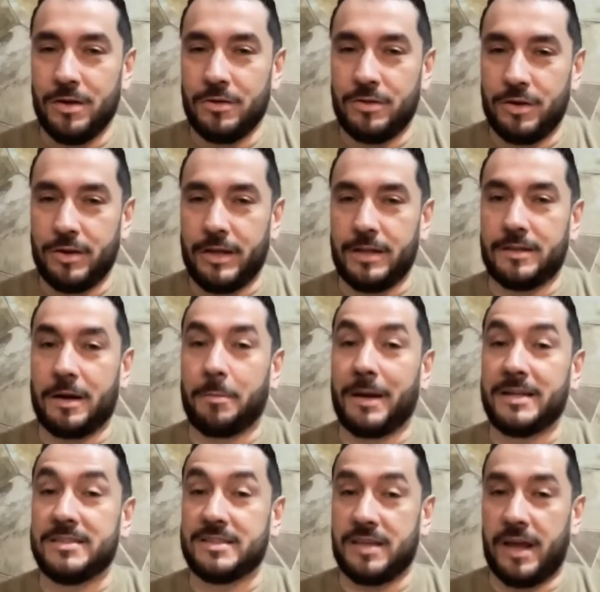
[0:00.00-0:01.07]
Eu tenho que entrar
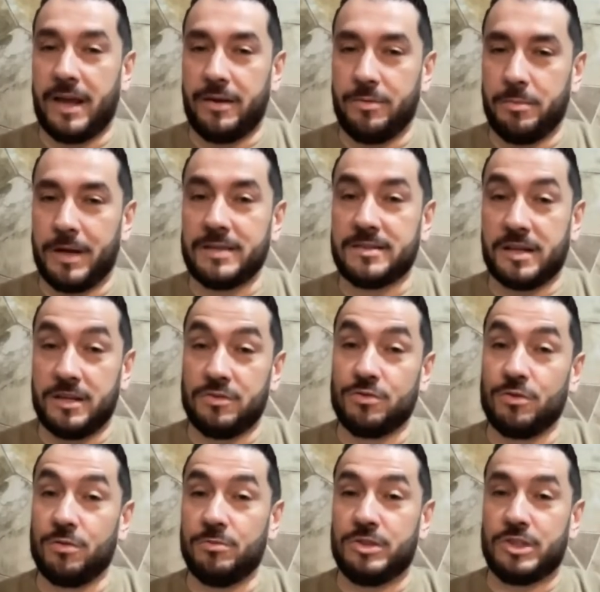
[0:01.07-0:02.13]
mais sério, mais
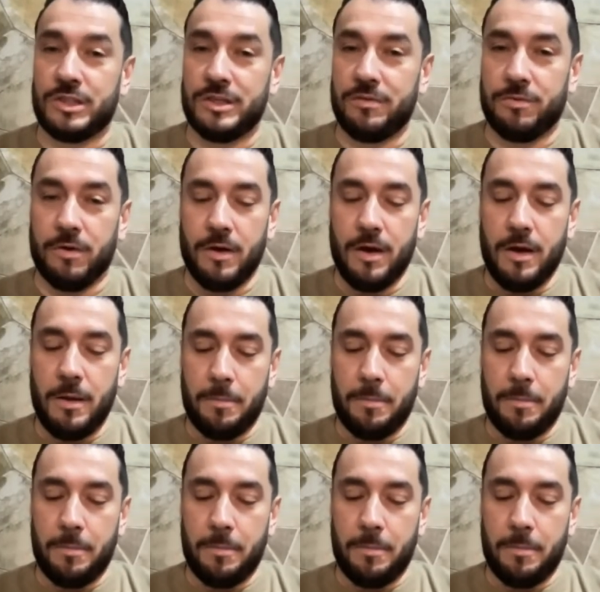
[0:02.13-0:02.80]
resolutivo,